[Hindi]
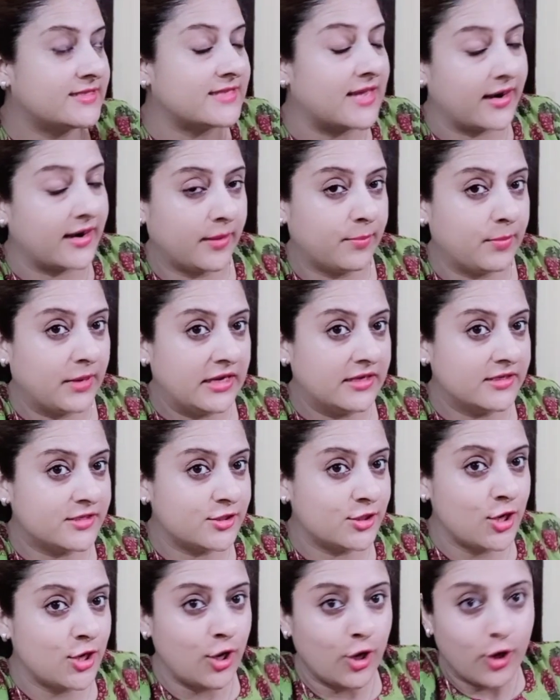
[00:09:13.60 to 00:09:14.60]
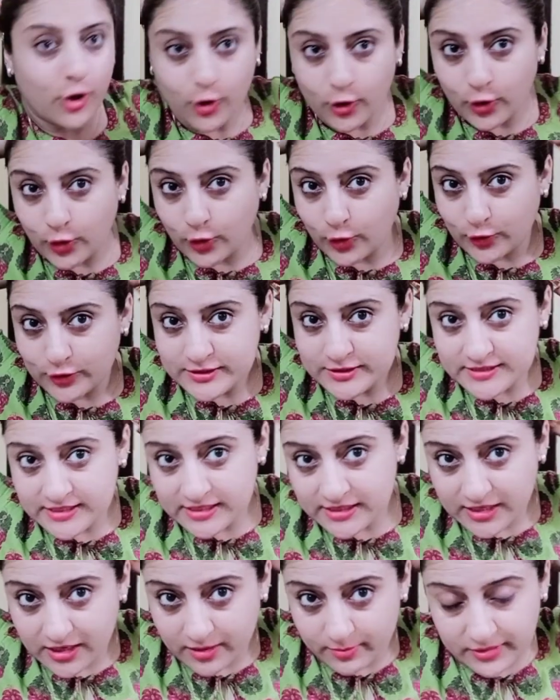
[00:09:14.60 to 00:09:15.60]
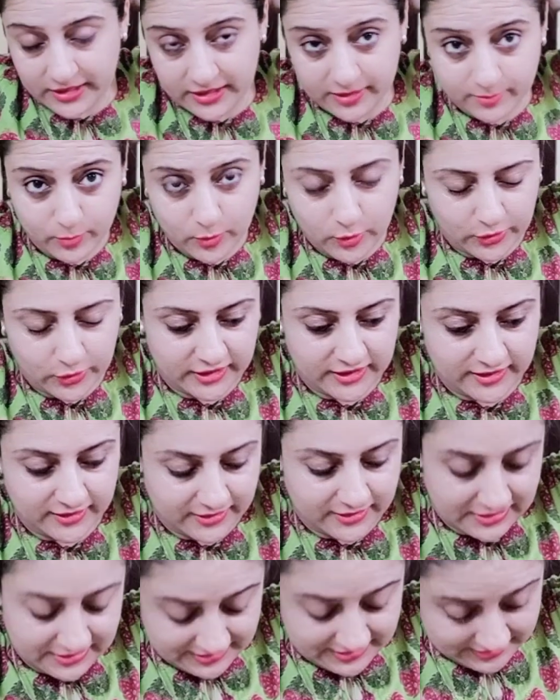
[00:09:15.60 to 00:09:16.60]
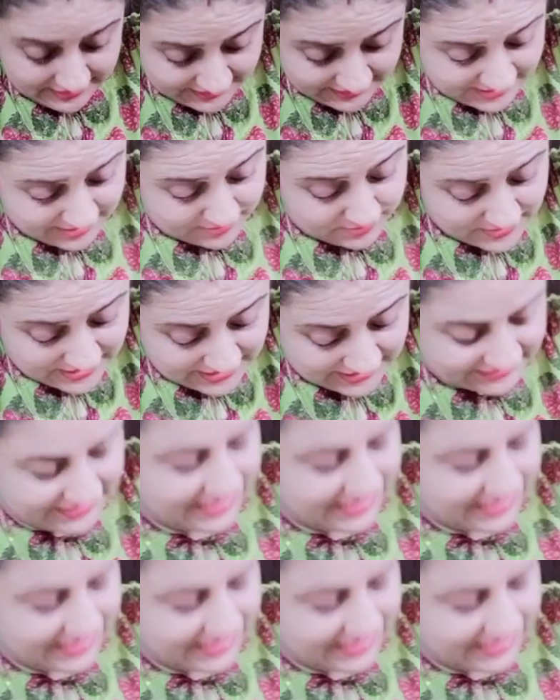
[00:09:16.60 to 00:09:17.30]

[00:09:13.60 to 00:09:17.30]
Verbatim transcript: साढ़े पाँच और सीधा मैं मॉर्निंग के बाद